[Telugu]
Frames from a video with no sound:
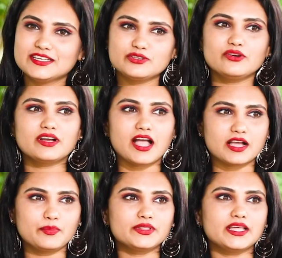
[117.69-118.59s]
సో
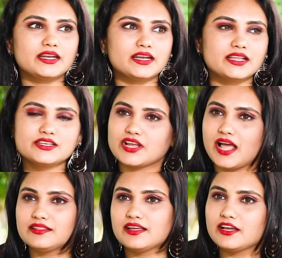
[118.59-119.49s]
కాకపోతే ఏంటంటే
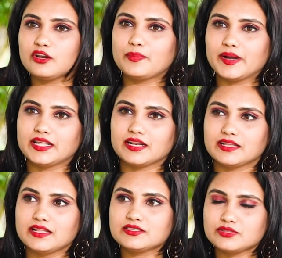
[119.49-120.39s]
షాద్ నగర్లో పెట్టారు
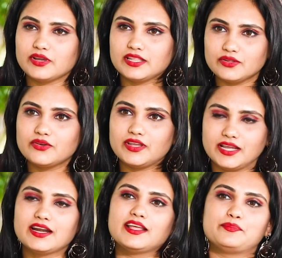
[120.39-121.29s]
కదా సో ఎందుకు
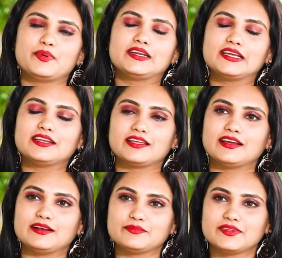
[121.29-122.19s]
ఇక్కడే
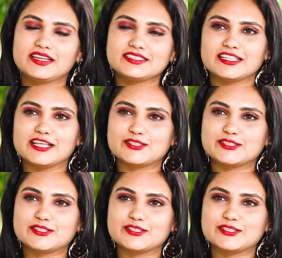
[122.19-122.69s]
పర్టికులర్గా రీజన్